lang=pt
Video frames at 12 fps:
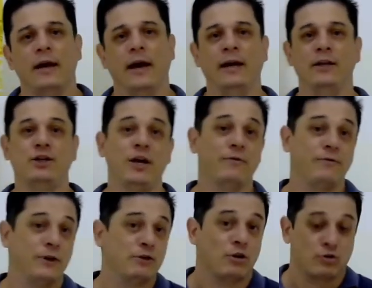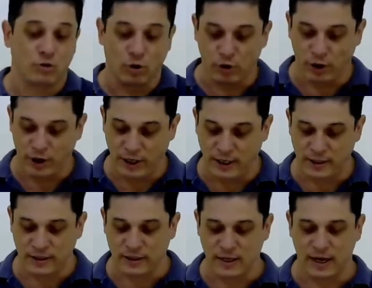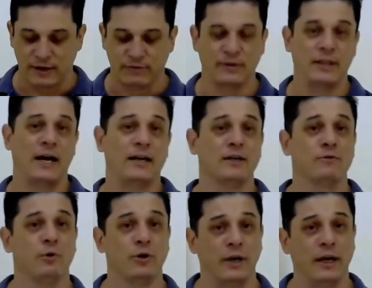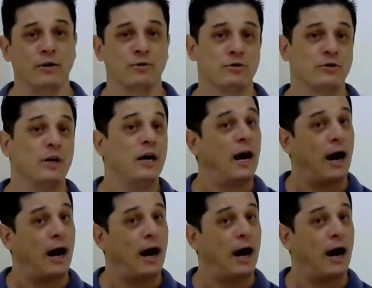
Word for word: Ele tinha visto as codornizes dadas por Deus,